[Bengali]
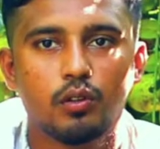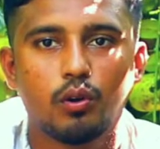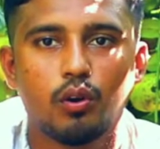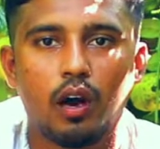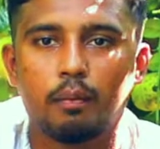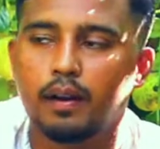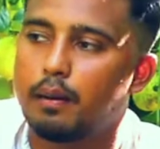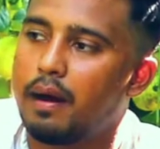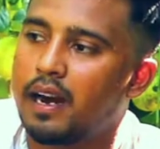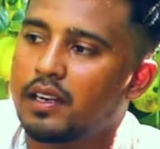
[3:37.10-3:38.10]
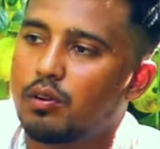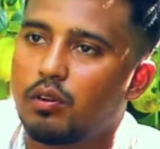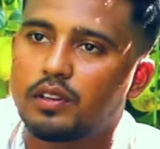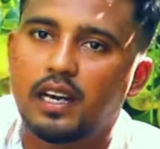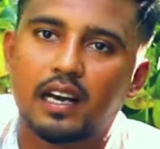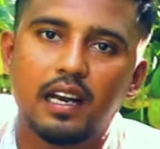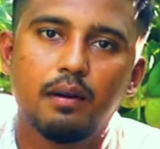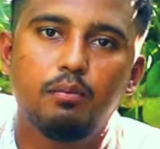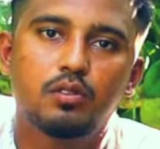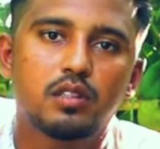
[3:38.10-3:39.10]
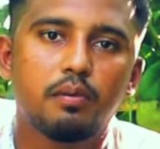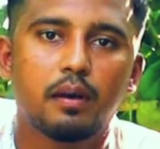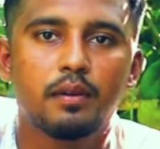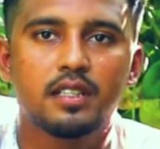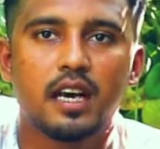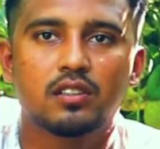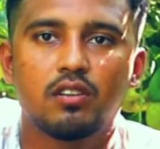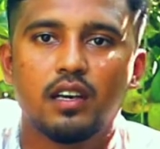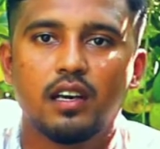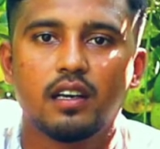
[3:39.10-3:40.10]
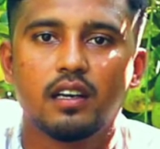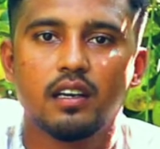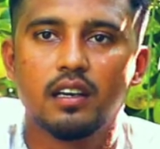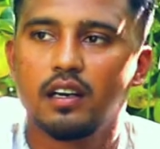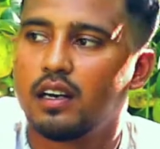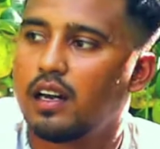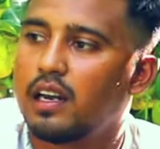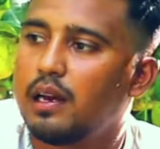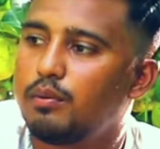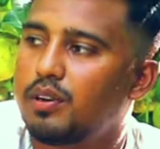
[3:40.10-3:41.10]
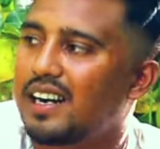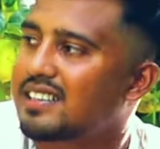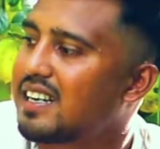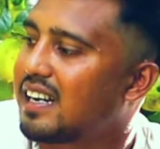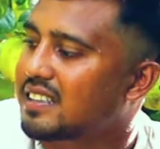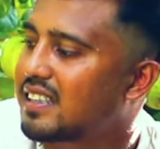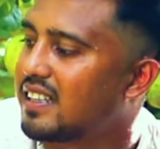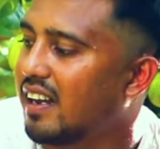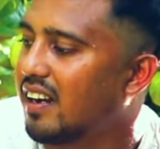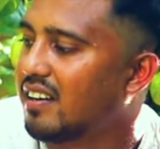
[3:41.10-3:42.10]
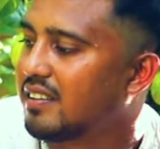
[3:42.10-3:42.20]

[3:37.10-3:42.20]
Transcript: তো আপনারা বাগানগুলো দেখলে বুঝতে পারবেন যে আসলে লেবু গাছে আছে কি না